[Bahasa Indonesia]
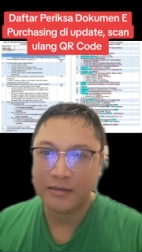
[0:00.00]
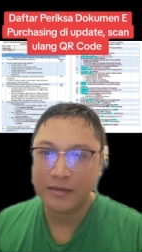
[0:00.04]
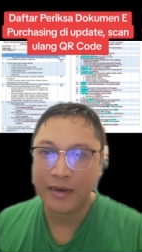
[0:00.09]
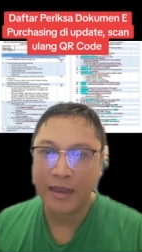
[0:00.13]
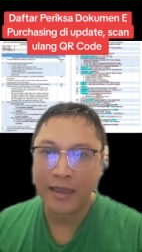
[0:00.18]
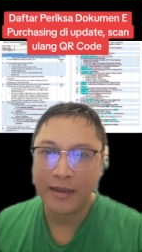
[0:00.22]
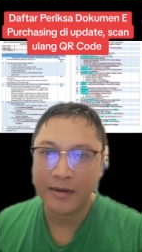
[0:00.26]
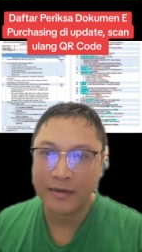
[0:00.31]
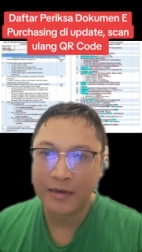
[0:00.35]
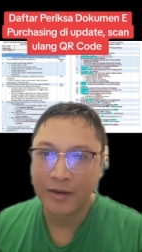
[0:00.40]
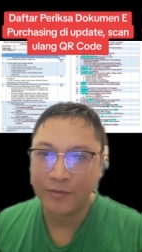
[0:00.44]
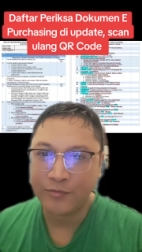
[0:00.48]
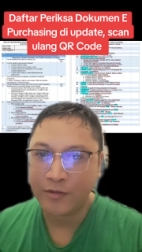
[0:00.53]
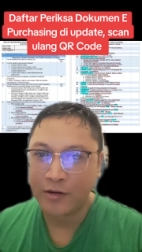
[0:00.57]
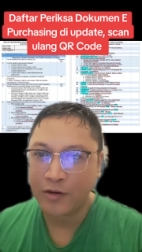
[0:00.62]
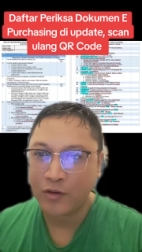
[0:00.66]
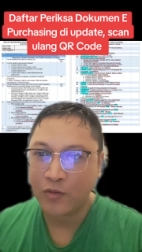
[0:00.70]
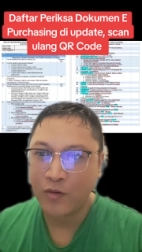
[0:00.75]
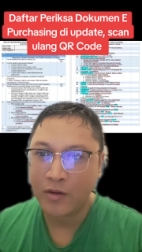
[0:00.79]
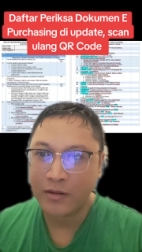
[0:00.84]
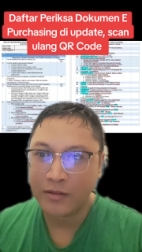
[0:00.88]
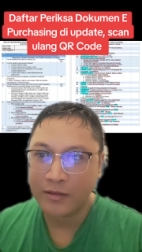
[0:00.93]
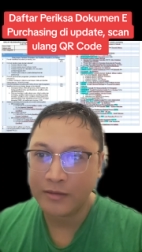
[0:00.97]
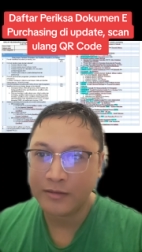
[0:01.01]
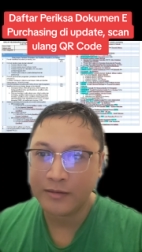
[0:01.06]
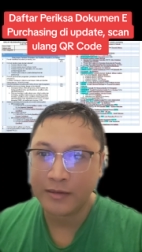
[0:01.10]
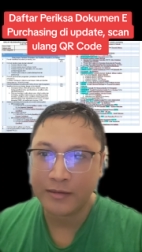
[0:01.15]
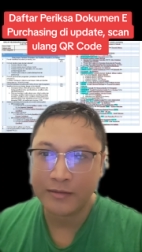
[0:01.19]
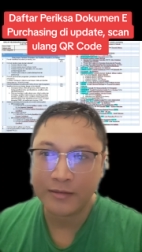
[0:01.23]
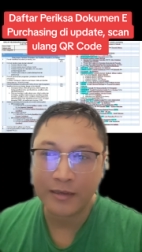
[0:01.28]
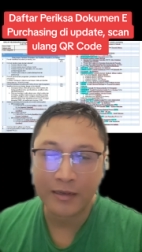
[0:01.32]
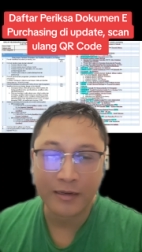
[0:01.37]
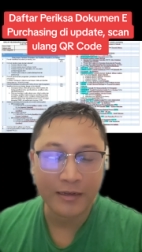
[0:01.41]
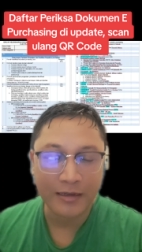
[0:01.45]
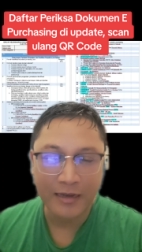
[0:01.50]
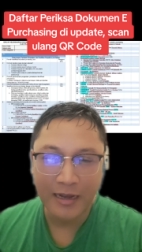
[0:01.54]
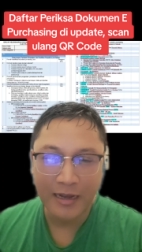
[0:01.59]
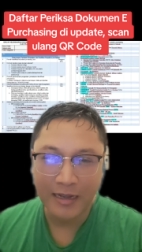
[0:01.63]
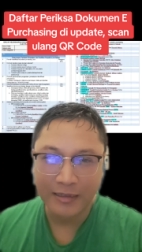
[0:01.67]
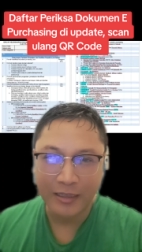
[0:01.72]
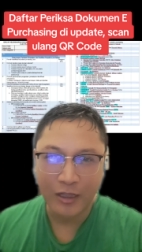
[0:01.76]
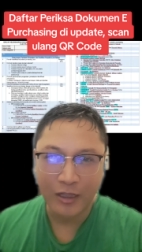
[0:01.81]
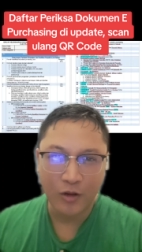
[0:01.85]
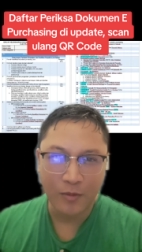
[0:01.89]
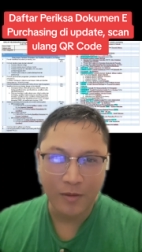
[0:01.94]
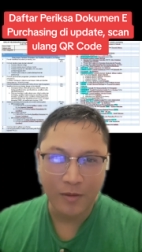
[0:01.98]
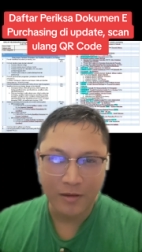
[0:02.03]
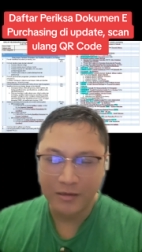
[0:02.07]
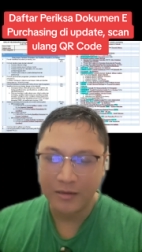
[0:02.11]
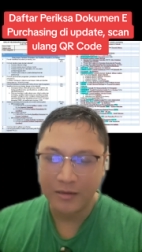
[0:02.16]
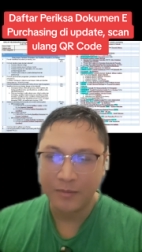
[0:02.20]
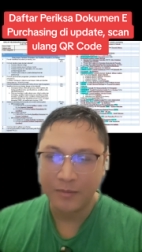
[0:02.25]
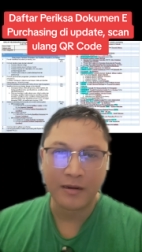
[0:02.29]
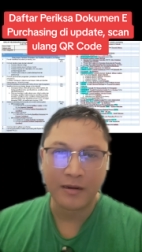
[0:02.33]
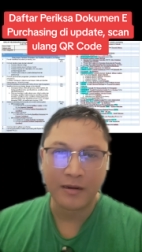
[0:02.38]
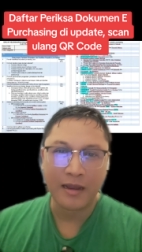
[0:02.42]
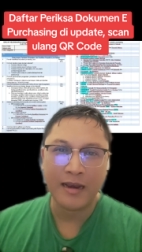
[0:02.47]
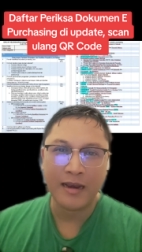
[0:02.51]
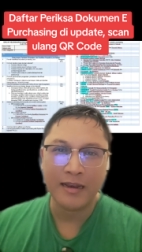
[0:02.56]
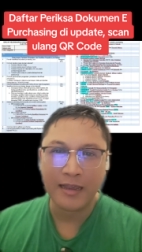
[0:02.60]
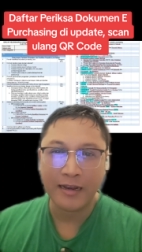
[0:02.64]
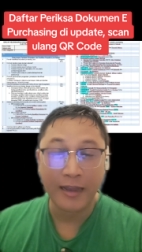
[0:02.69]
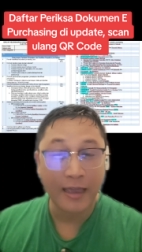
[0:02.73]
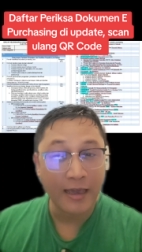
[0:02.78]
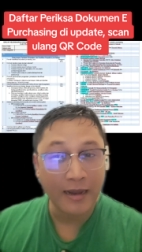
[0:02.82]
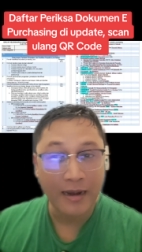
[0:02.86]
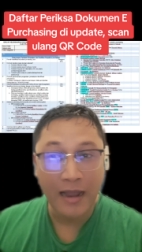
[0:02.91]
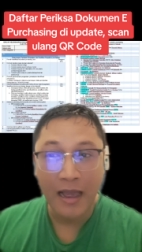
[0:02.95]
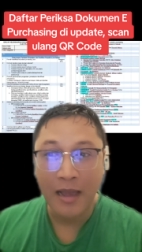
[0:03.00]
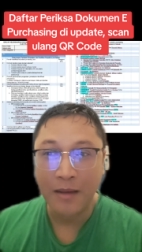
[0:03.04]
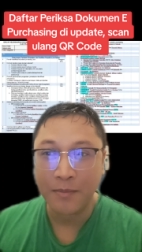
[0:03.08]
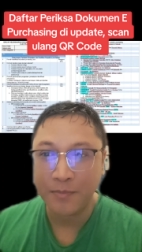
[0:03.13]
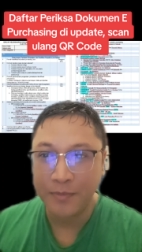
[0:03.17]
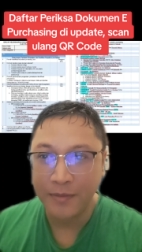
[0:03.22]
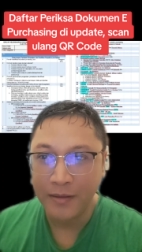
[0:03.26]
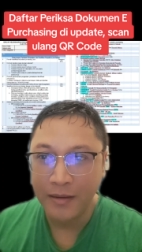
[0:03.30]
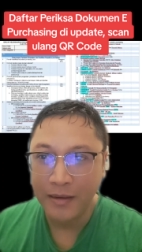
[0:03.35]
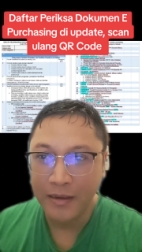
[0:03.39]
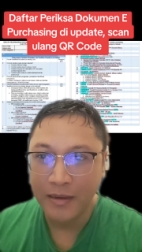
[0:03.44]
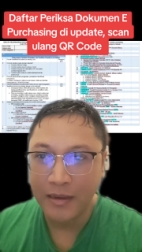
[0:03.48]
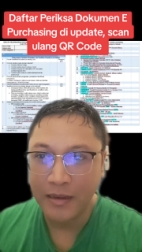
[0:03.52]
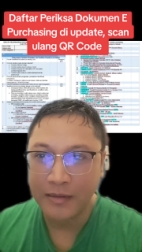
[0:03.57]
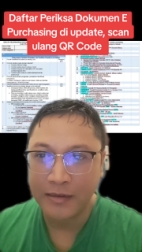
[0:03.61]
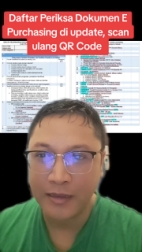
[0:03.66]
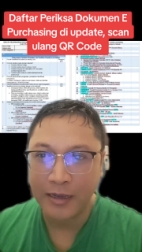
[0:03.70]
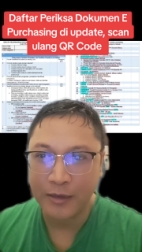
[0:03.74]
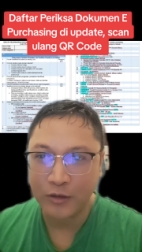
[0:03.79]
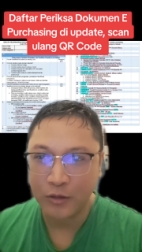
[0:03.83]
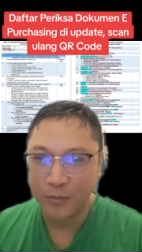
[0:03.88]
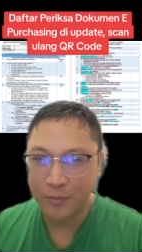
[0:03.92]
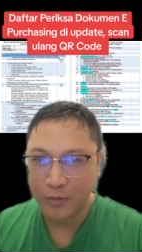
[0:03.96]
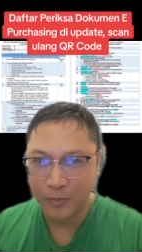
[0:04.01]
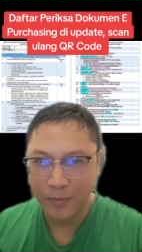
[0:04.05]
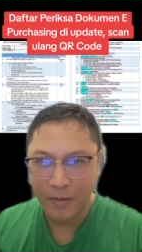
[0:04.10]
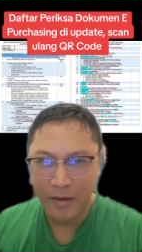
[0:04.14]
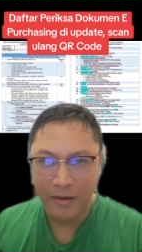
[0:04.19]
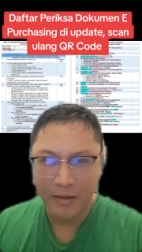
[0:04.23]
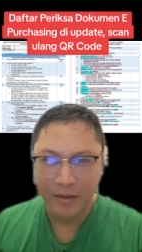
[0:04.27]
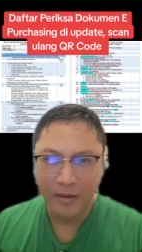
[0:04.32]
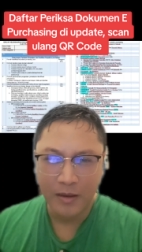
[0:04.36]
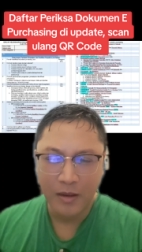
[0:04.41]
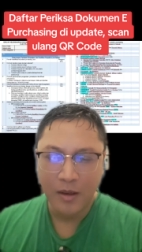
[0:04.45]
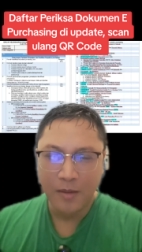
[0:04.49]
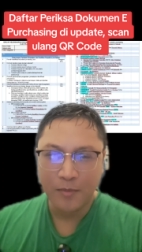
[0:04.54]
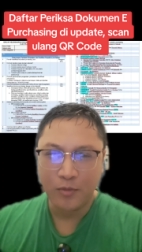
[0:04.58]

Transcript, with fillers: selain daftar kuantitas dan link katalog hasil perkalian RAB, entah itu berupa,